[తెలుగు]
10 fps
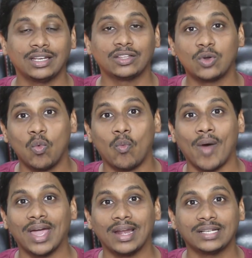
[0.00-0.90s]
సిరీస్లో
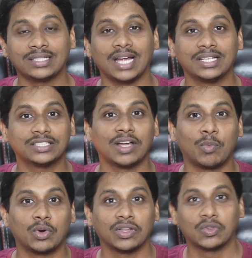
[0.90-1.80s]
వైర్లెస్ ఛార్జింగ్
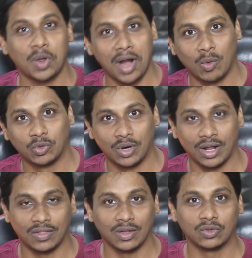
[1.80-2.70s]
సపోర్ట్ని తీసుకొని
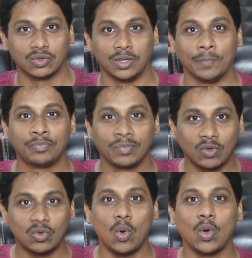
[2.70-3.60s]
రాబోతున్నట్టు అయితే తెలుస్తుంది
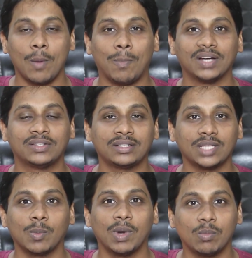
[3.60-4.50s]
సో ఒక బడ్జెట్
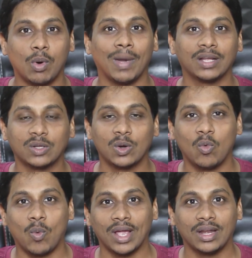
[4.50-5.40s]
సెగ్మెంట్ మొబైల్స్లలో
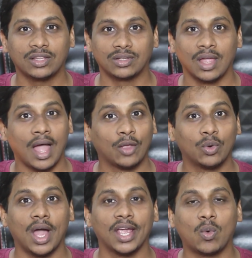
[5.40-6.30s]
వైర్లెస్ అది
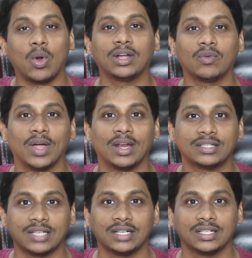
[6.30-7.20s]
కూడా హై క్వాలిటీ
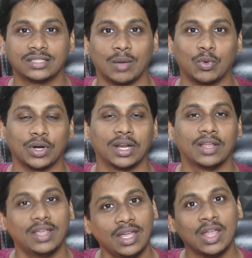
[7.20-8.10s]
వైర్లెస్ ఛార్జింగ్ సపోర్ట్
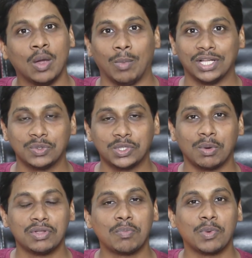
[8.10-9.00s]
అనేది మంచి
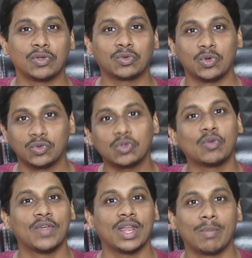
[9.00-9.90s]
విషయం అని చెప్పేసుకోవచ్చు సో
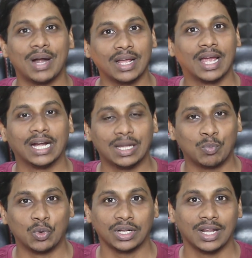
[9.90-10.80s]
వేరే బ్రాండ్కి గట్టి
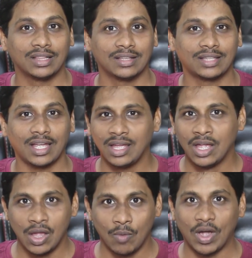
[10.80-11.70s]
పోటీని అయితే ఇస్తాయి
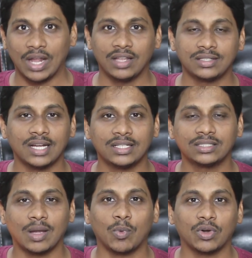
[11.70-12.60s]
వైర్లెస్
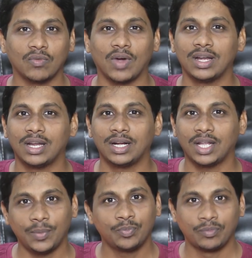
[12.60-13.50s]
ఛార్జింగ్ సపోర్ట్ ఇవ్వాలి అంటే